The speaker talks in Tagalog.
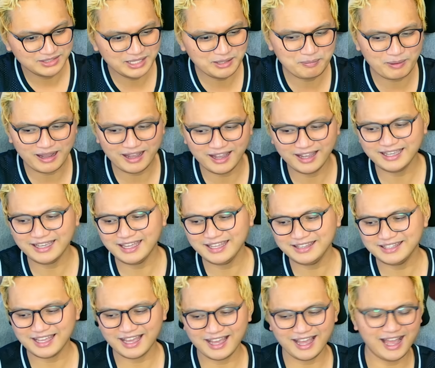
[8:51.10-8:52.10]
Diba?
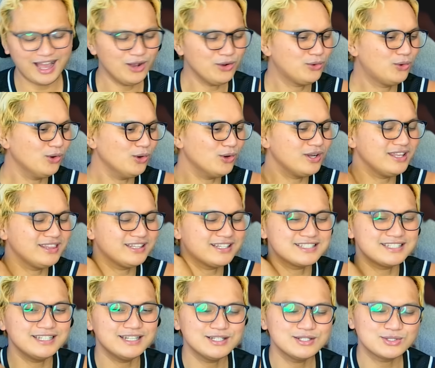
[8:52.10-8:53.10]
And ang gulo rin
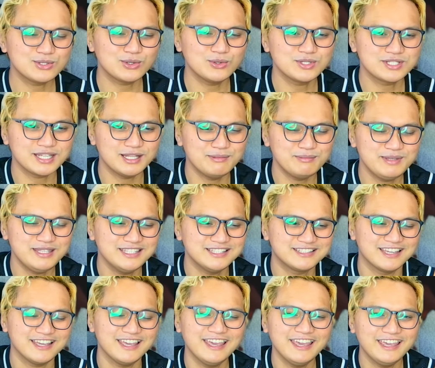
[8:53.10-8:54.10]
kasi ng social
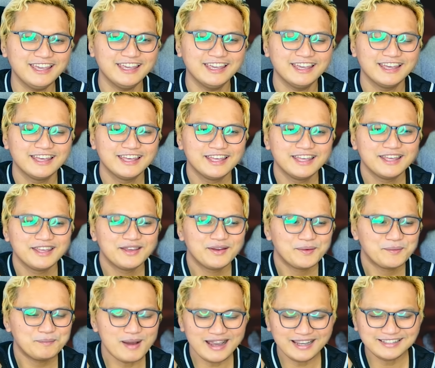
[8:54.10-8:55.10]
media eh.
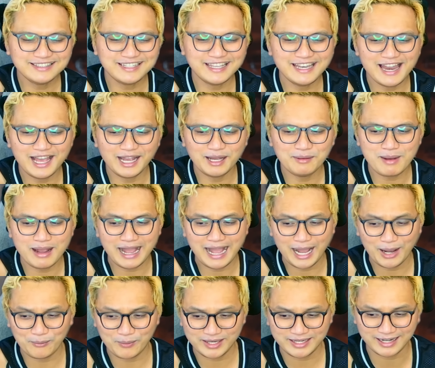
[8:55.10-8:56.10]
Bakit kailangan mang
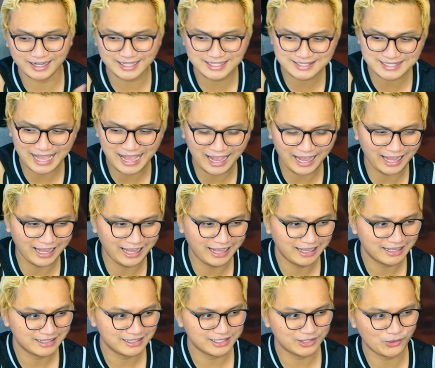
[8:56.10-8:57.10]
away ng isa,
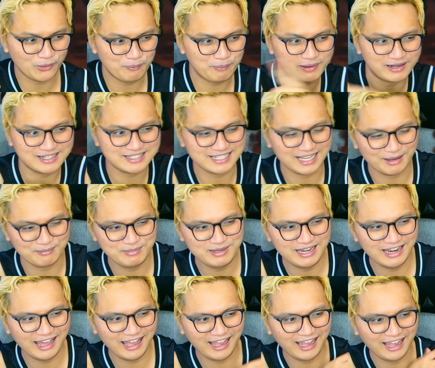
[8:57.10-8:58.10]
ikumpara sa
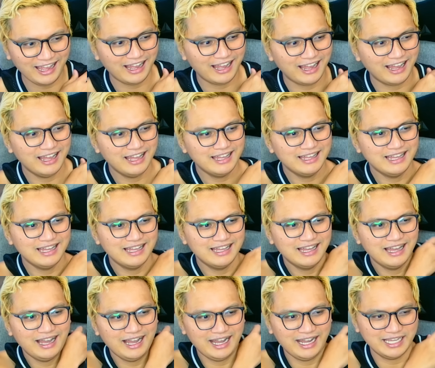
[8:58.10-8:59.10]
kabila,
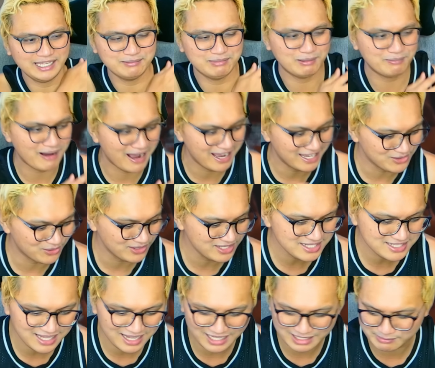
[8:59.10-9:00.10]
uh, ibaba yung
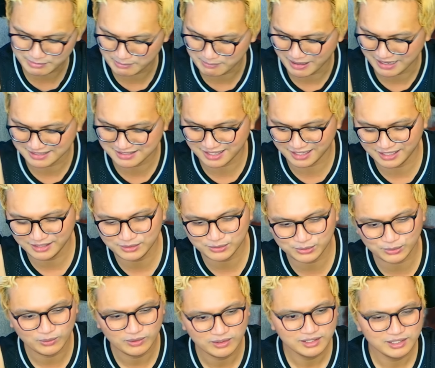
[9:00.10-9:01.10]
isa, ibaba si
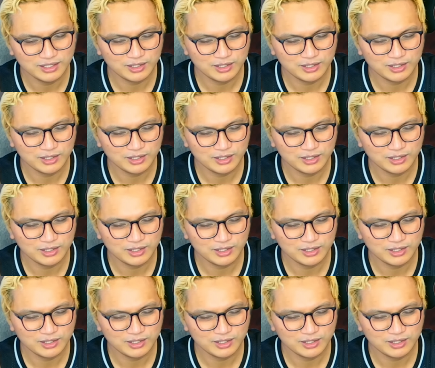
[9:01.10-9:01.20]
ganito.